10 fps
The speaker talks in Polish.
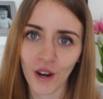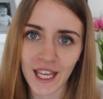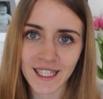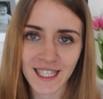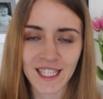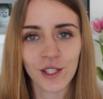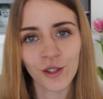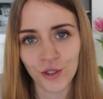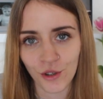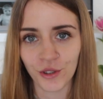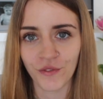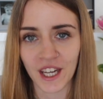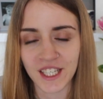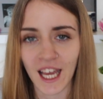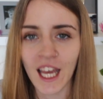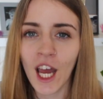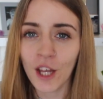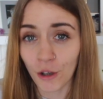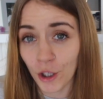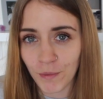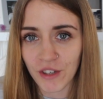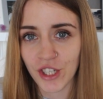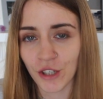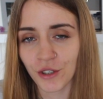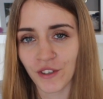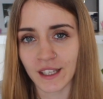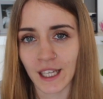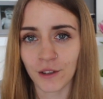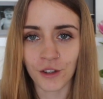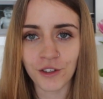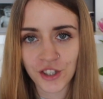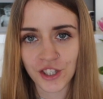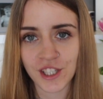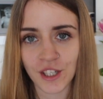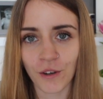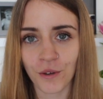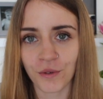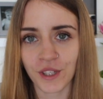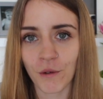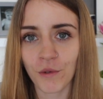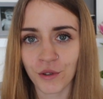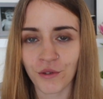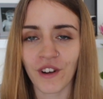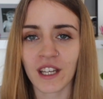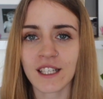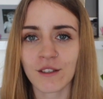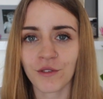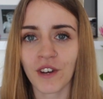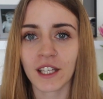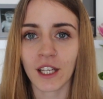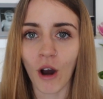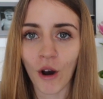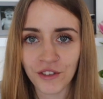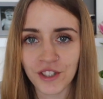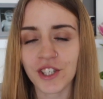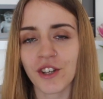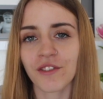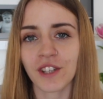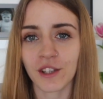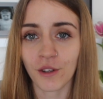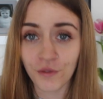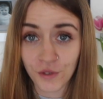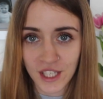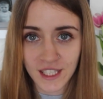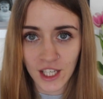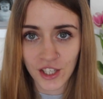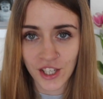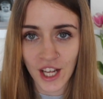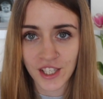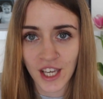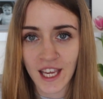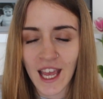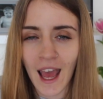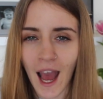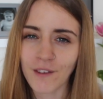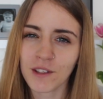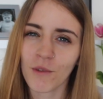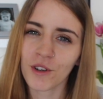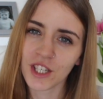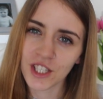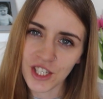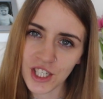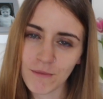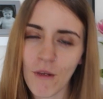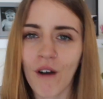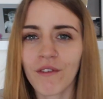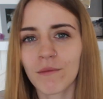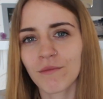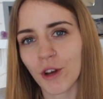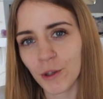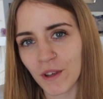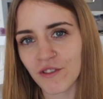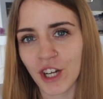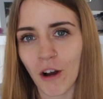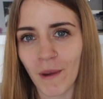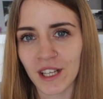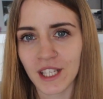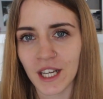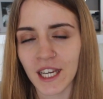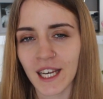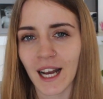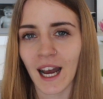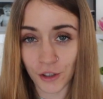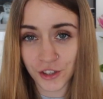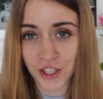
w kolejce. Jeśli chodzi o otwarcia, to od 1 kwietnia do 30 grudnia łuk triumfalny jest otwarty od 10 do 23, a w tym okresie zimowym od 1 października do